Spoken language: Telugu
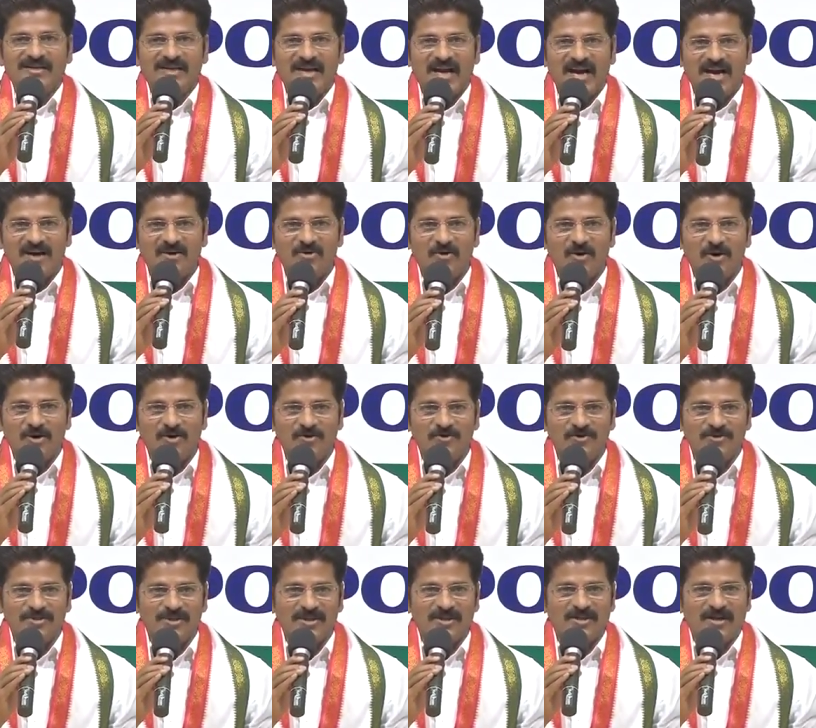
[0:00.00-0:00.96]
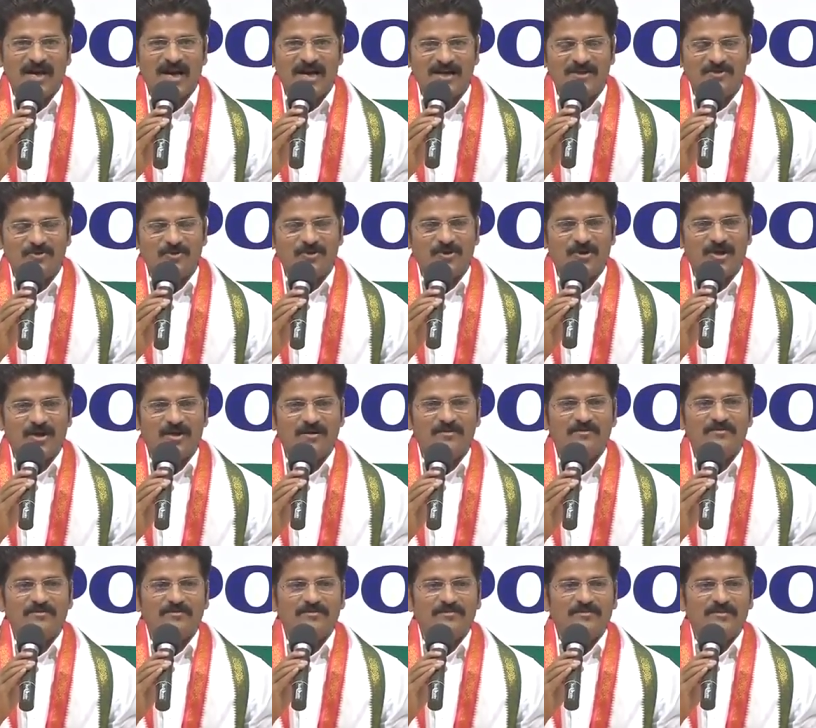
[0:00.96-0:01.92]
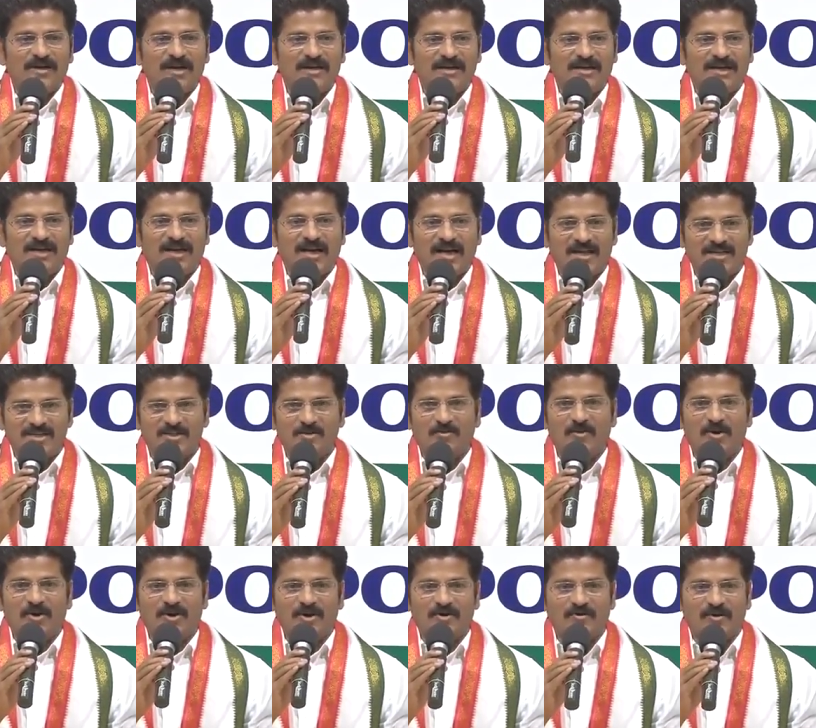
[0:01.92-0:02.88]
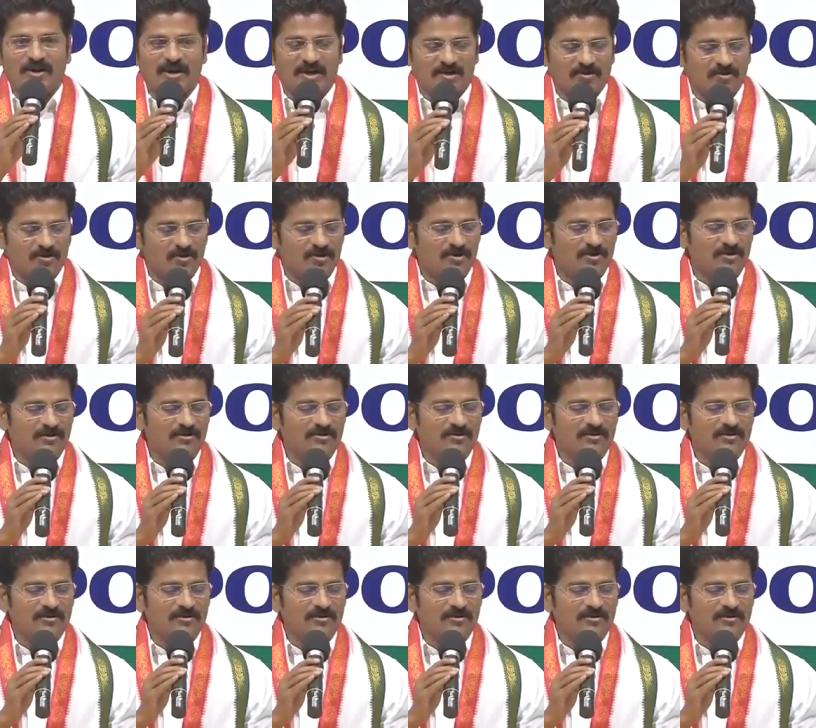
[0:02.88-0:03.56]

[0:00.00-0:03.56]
నాగోల్ నుంచి రాయదుర్గం అంటే గచ్చిబౌలి వరకు